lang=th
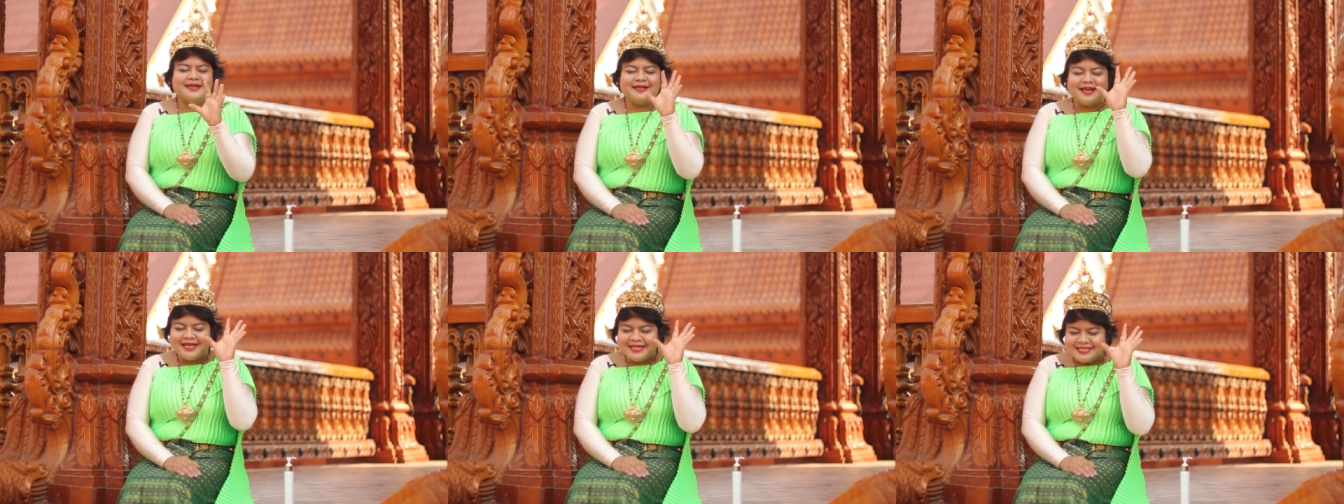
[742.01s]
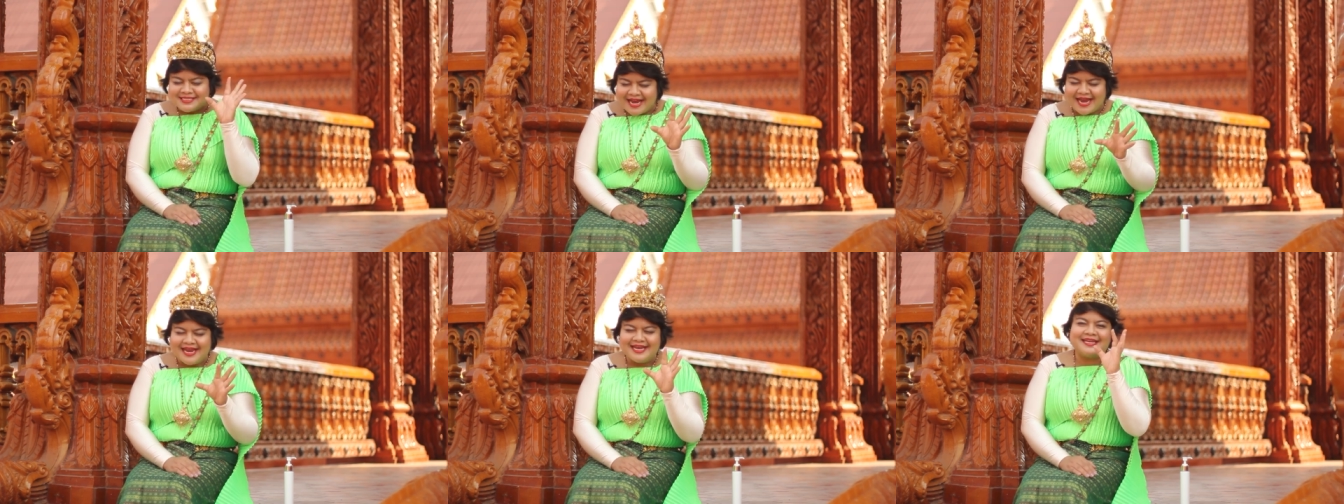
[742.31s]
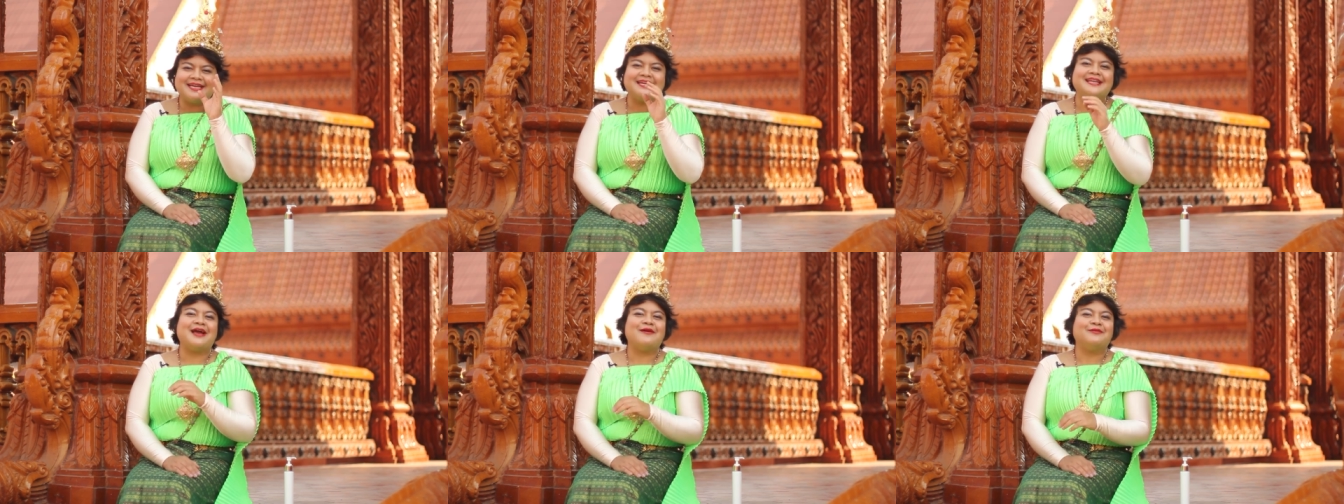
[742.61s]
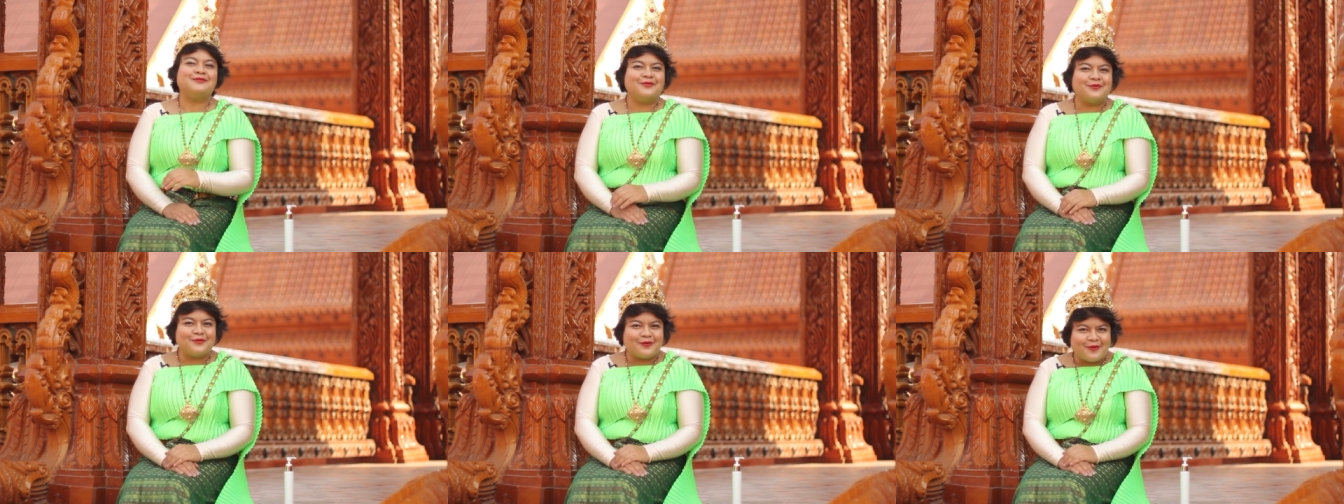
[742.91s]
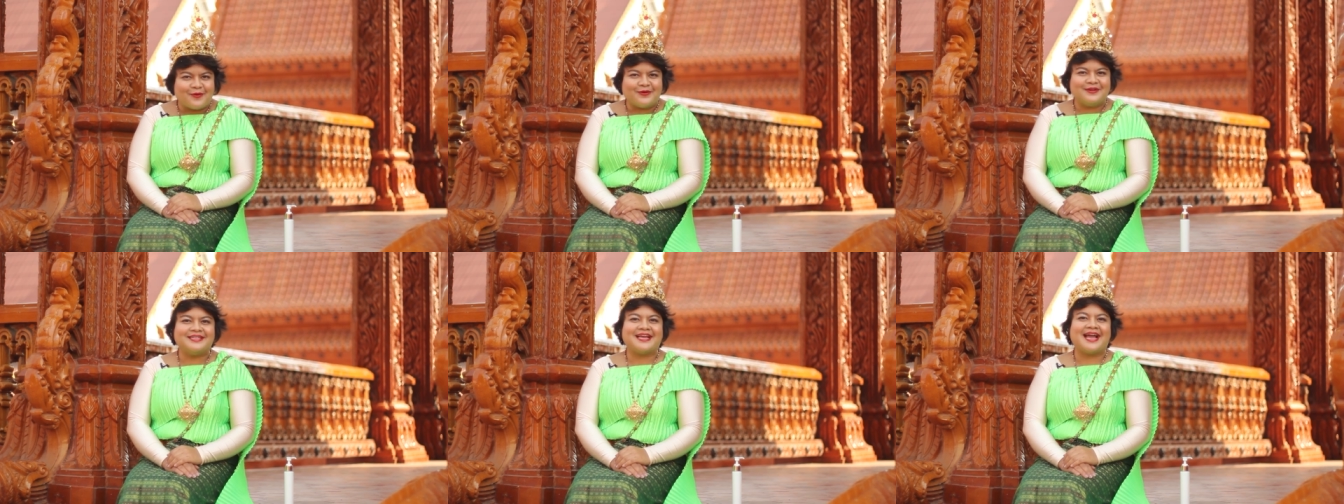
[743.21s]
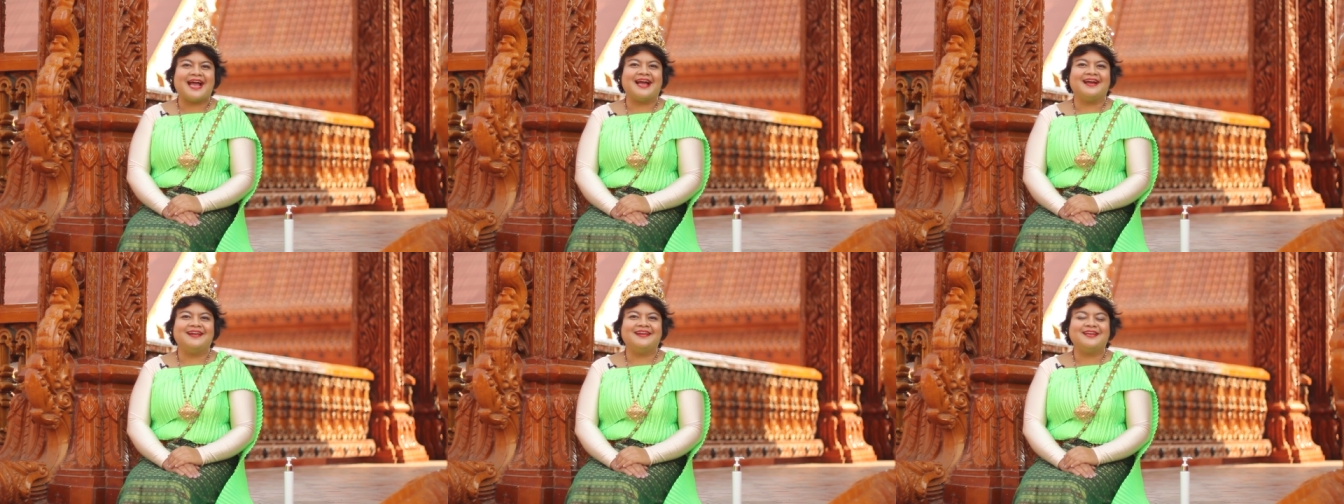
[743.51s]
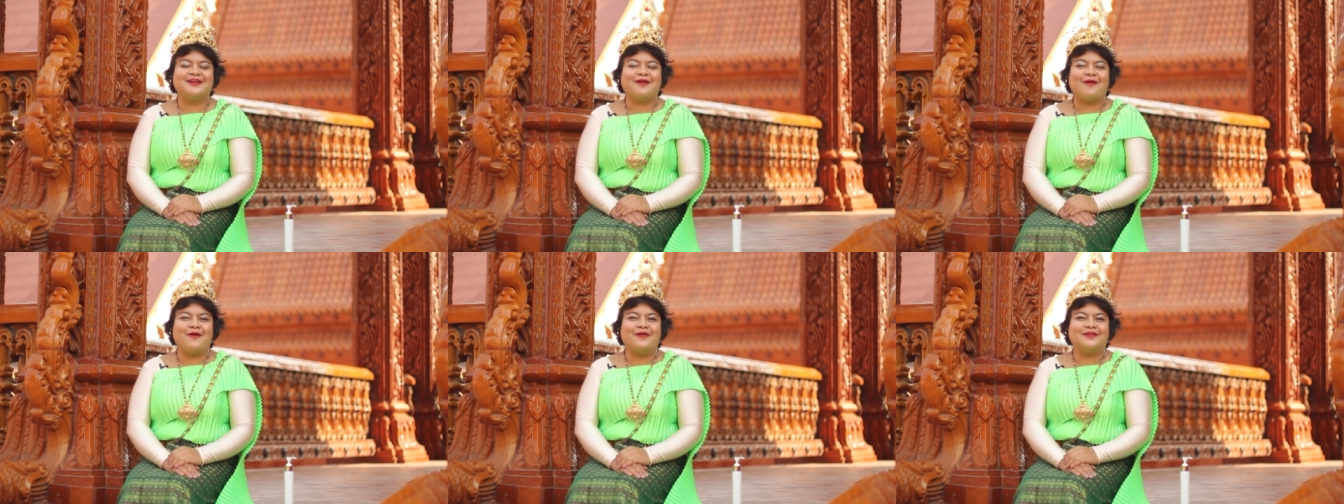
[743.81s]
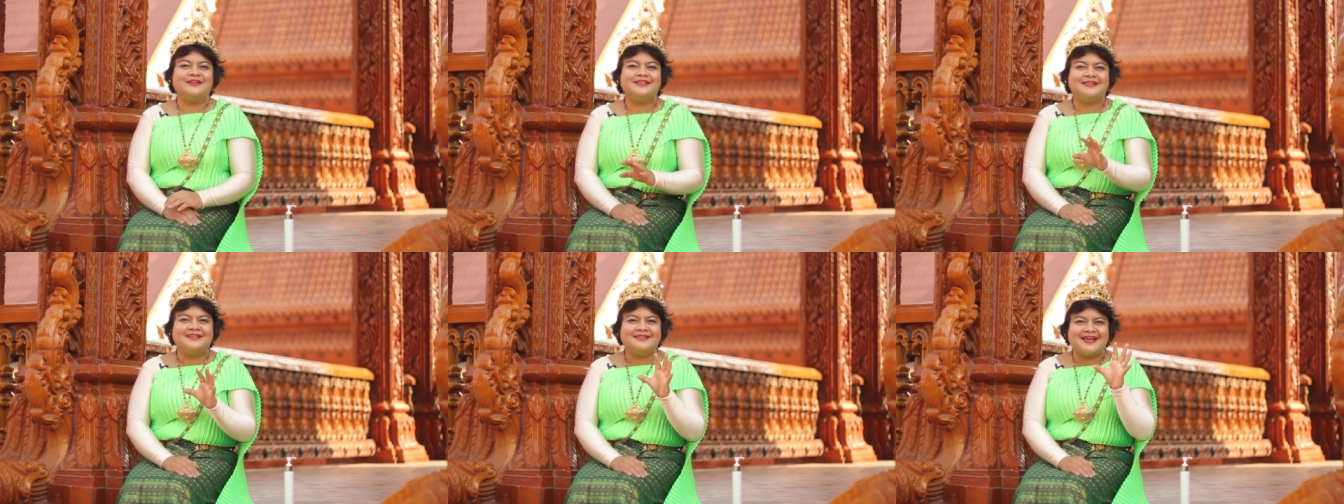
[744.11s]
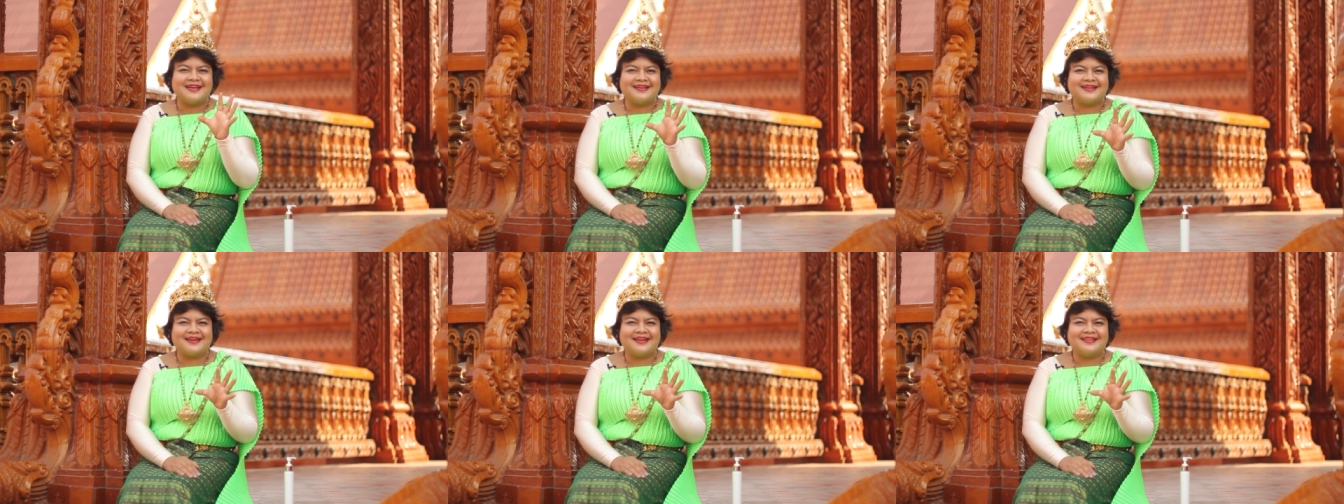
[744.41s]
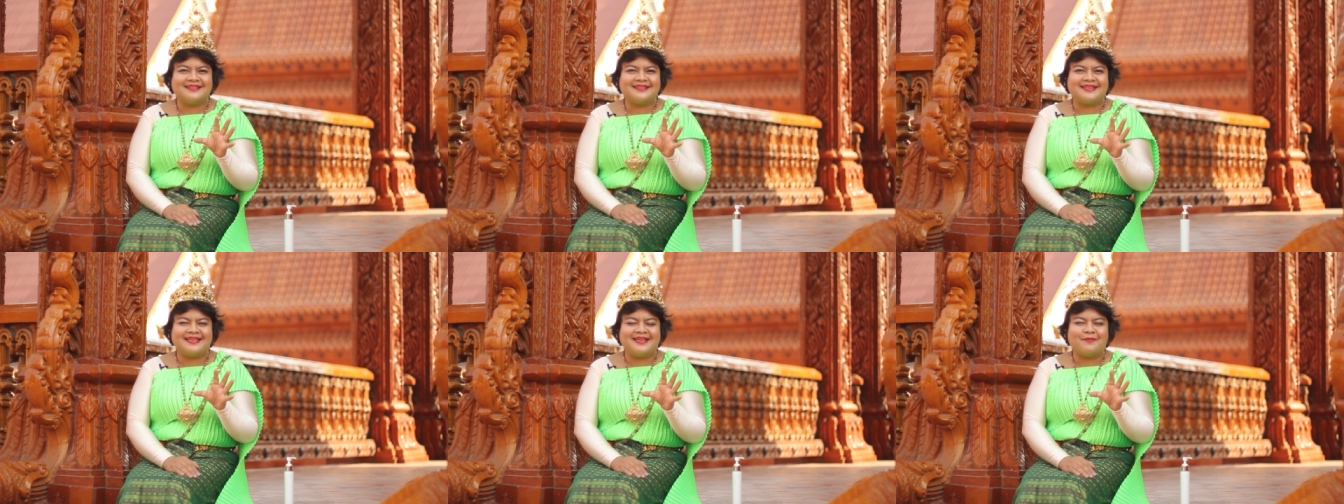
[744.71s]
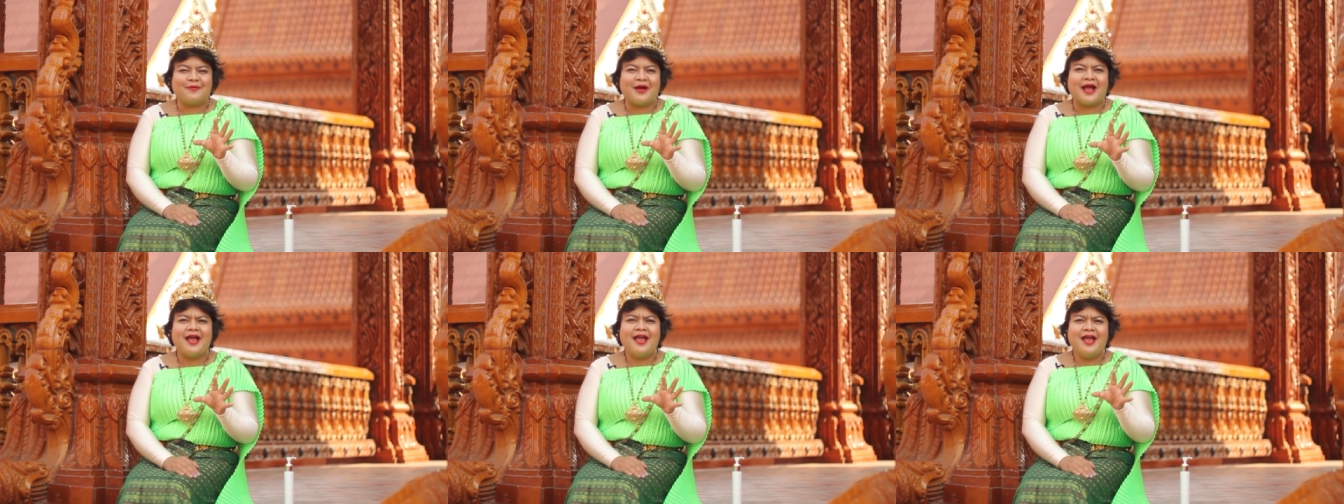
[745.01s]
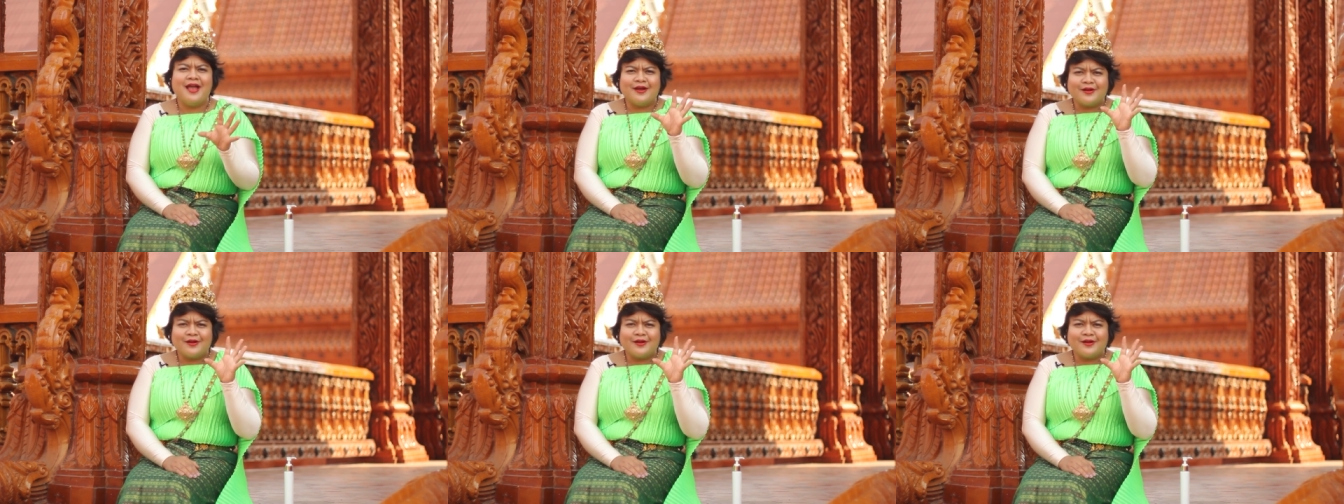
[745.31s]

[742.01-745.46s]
ได้ใช้กันแล้วทุกคนค่ะ เลยขอยืนยันการันตีว่า